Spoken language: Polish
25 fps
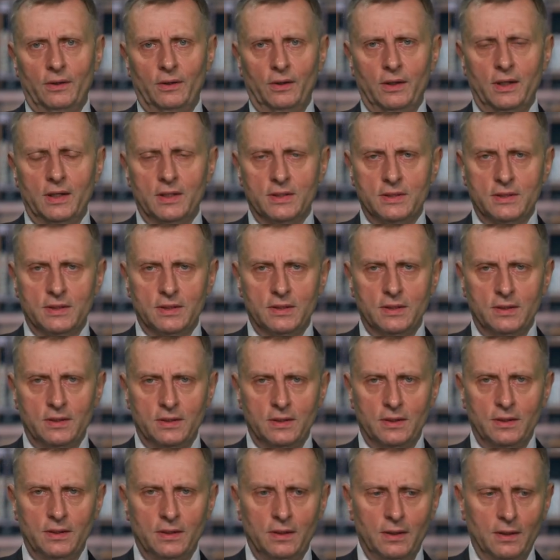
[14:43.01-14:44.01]
no jest
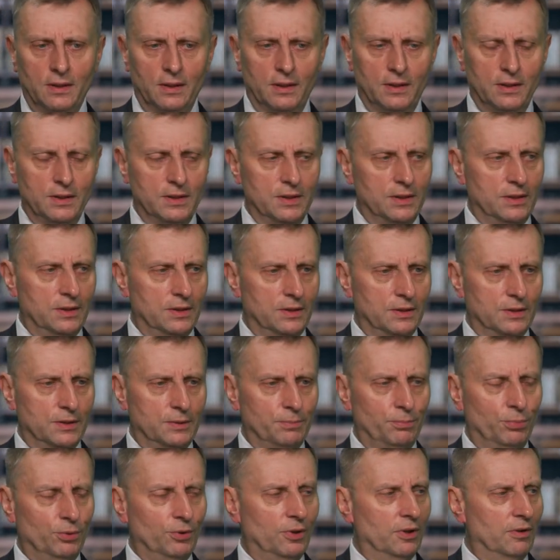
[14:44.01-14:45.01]
y,
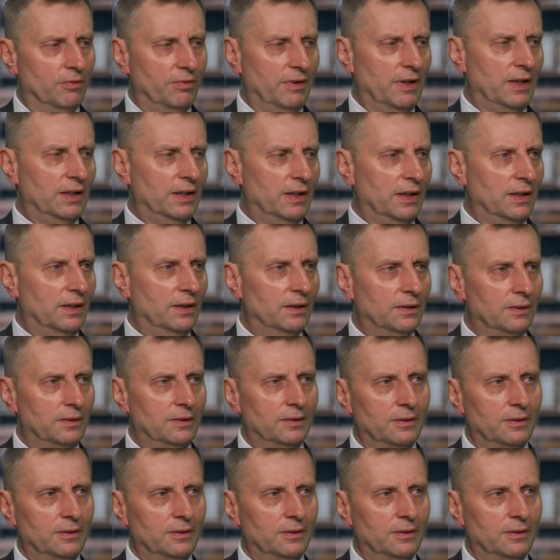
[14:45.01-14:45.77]
zbudowana